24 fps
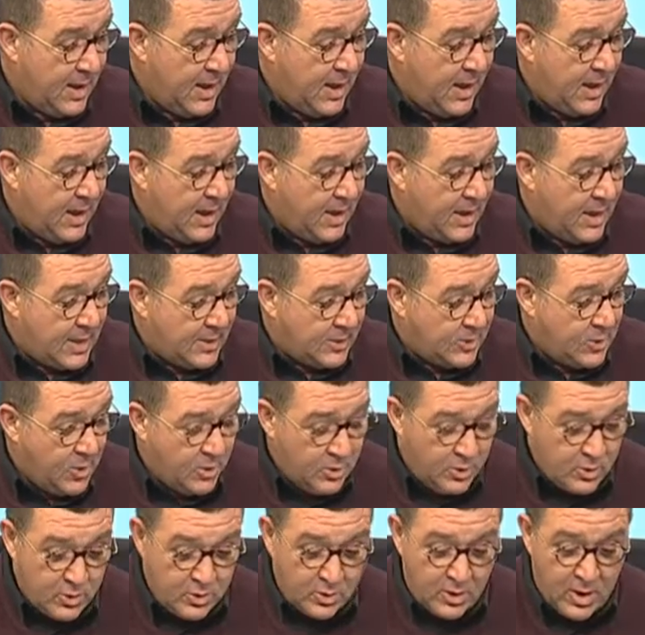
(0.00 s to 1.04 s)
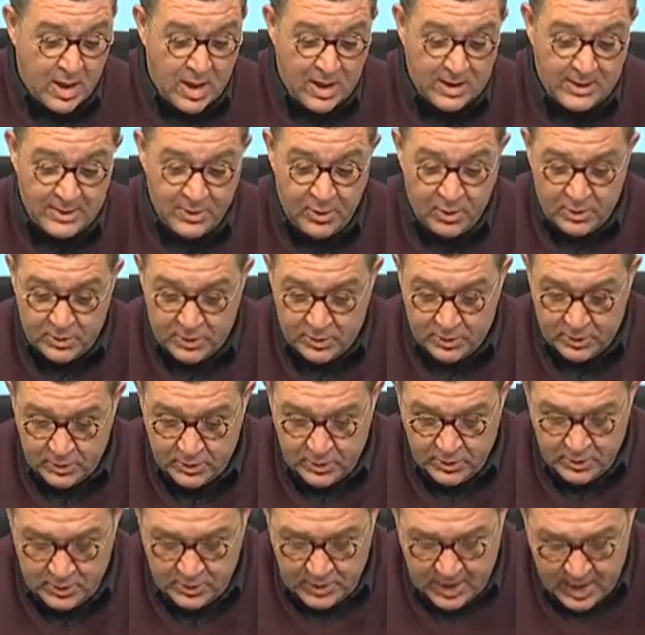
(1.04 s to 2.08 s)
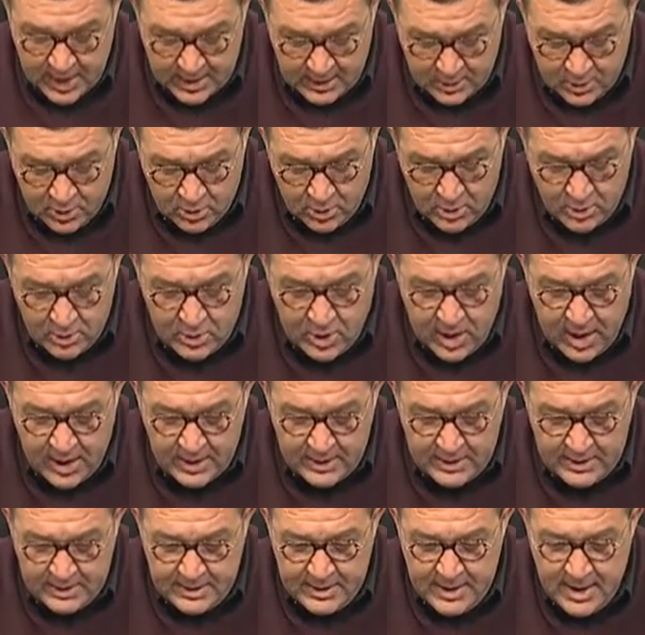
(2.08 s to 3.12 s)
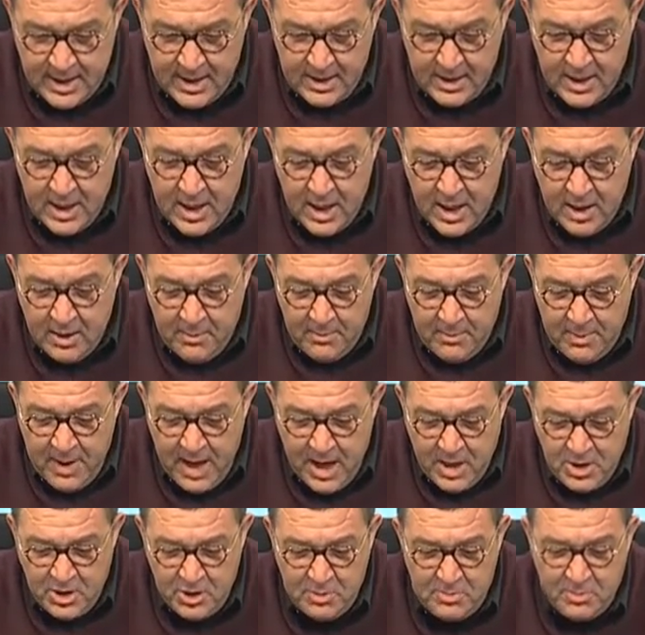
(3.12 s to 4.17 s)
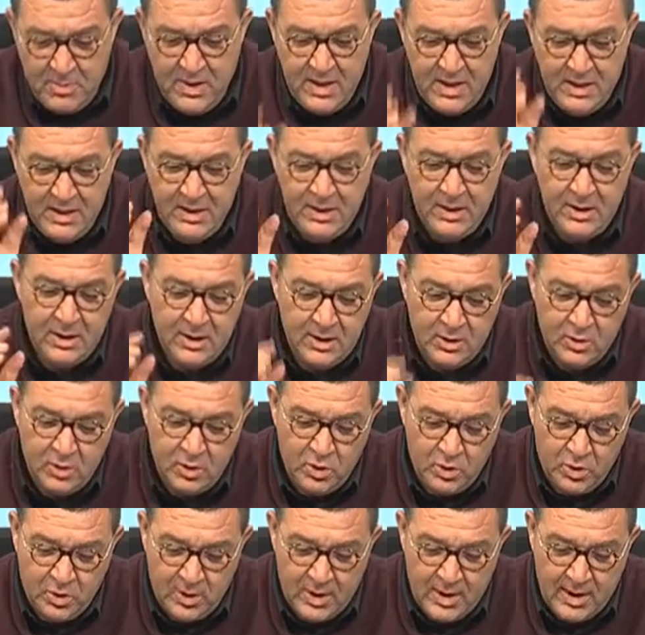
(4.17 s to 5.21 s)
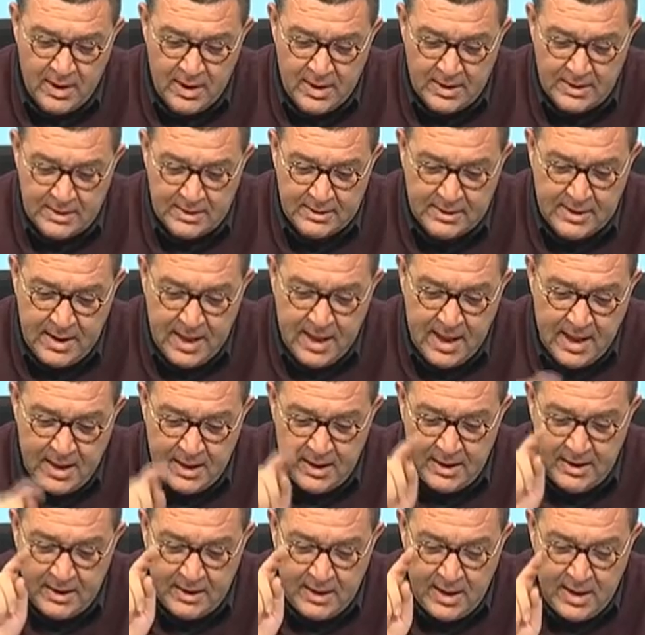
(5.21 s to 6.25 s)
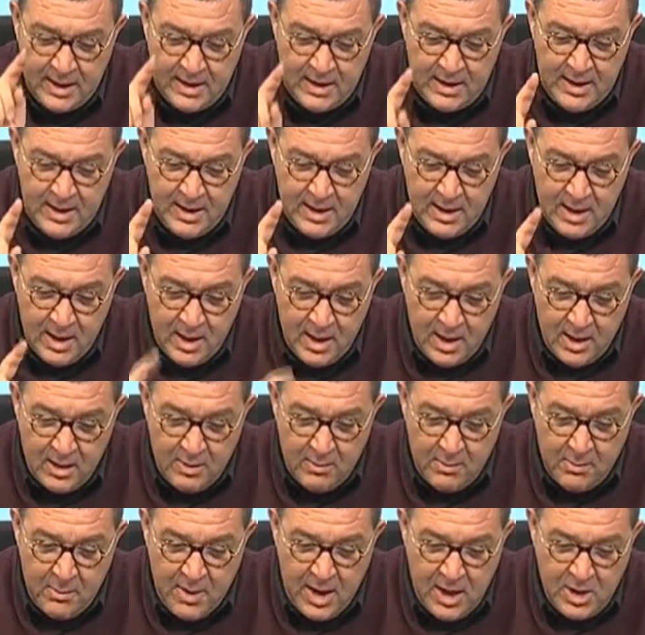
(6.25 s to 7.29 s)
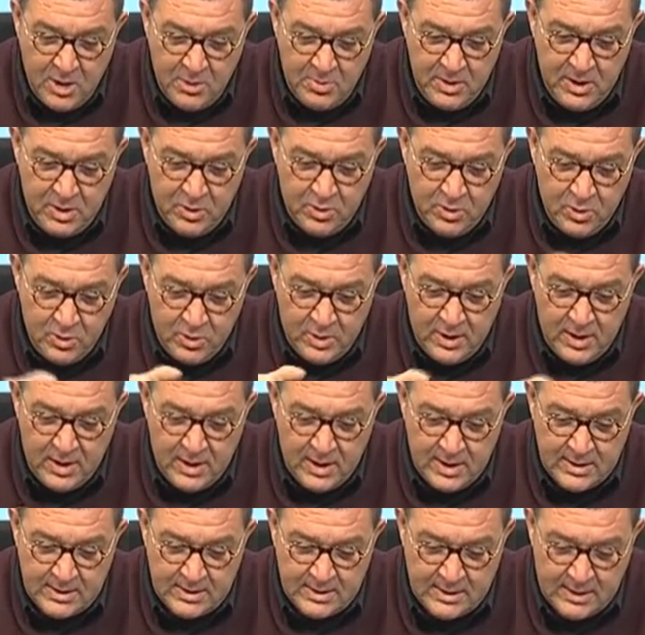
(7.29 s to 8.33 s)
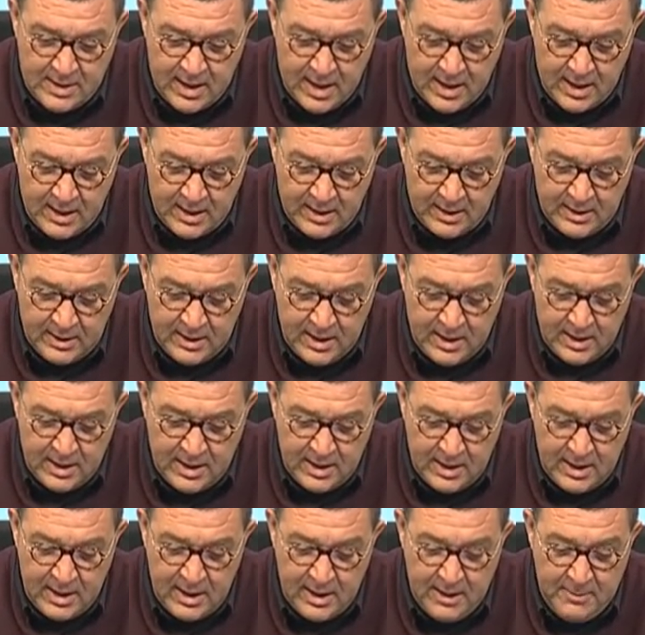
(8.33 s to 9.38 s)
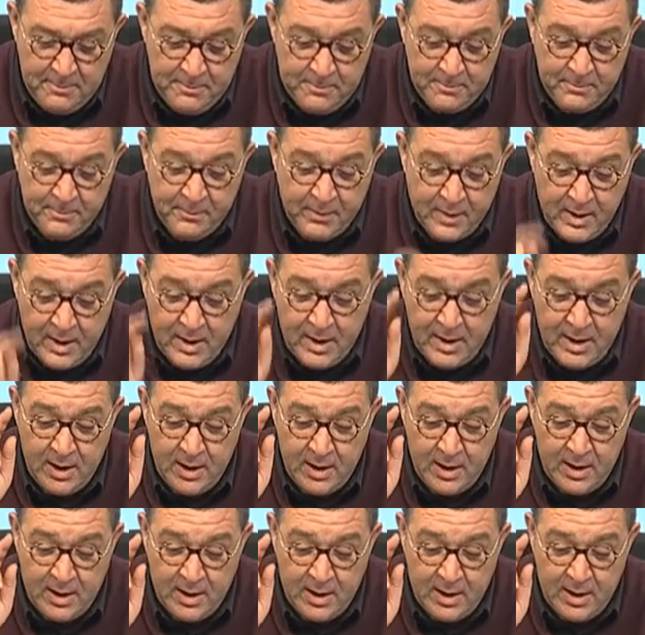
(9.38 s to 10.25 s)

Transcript: E, kaskonuzu alıyorsunuz. Kaskonuzu alırken 5000 Türk lirası değerindeki 5000 Türk lirası değerindeki e,